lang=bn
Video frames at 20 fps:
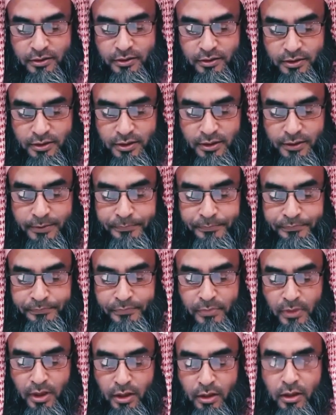জি
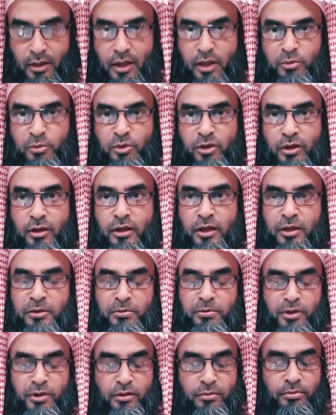আর মনে
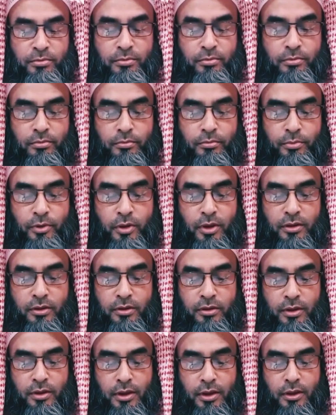রাখবেন
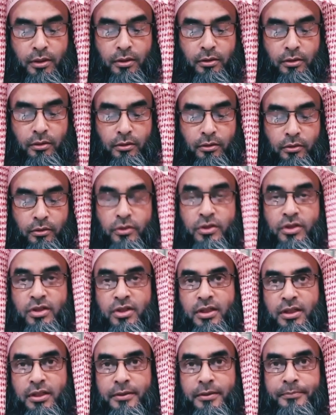প্রত্যেক
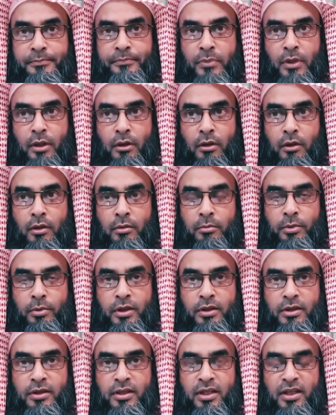গোষ্ঠী
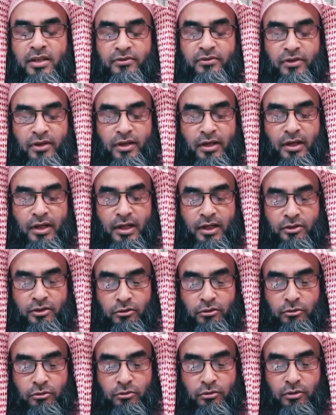প্রত্যেক ফিরকা
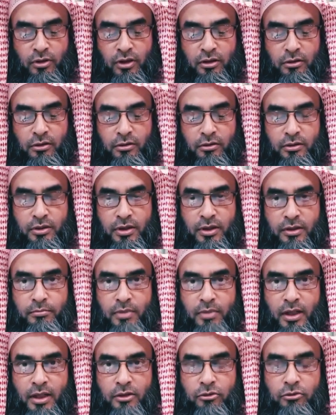যতগুলি যে
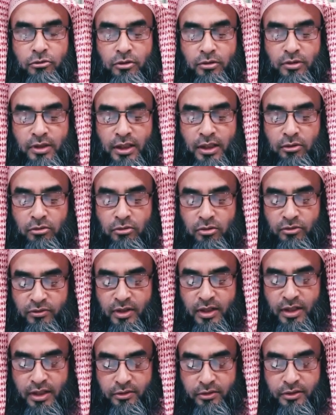বাহাত্তর তেহাত্তর
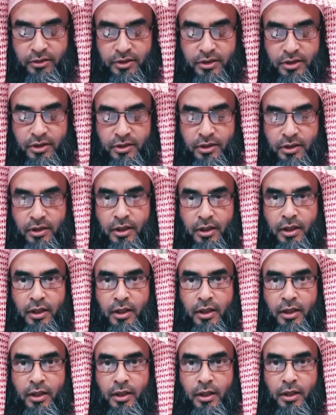ফিরকা হয়েছে
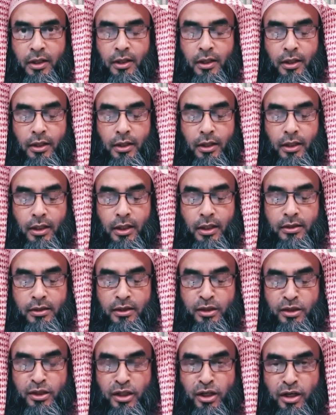
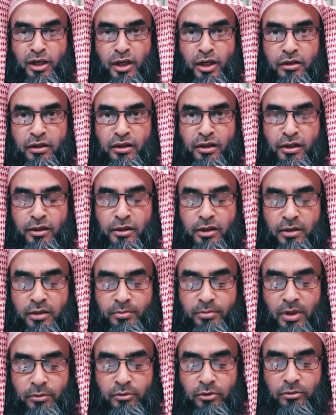একটি জান্নাতি
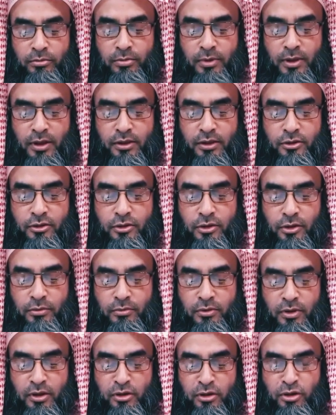প্রাপ্ত বাকি
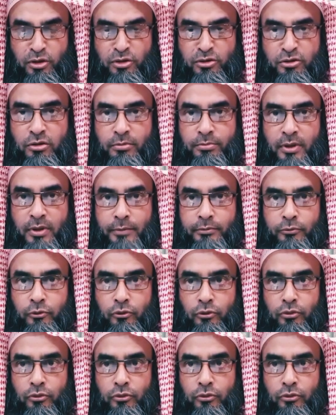সবগুলি ধ্বংসপ্রাপ্ত